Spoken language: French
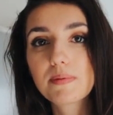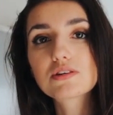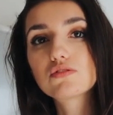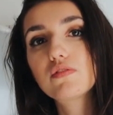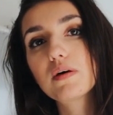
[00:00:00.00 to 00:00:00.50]
après,
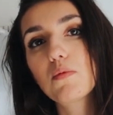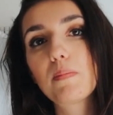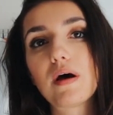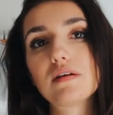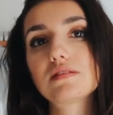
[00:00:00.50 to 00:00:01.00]
j'entends
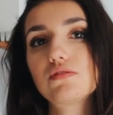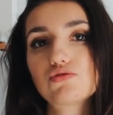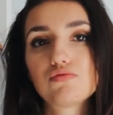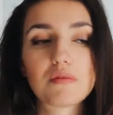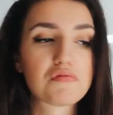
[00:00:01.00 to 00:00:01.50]
vraiment pas, c'est quand
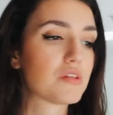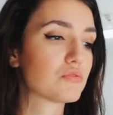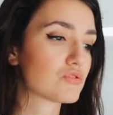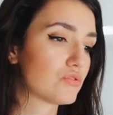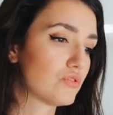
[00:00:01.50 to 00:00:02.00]
j'ouvre ma
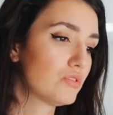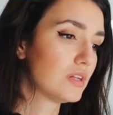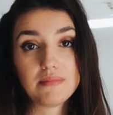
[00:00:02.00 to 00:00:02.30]
fenêtre que j'entends.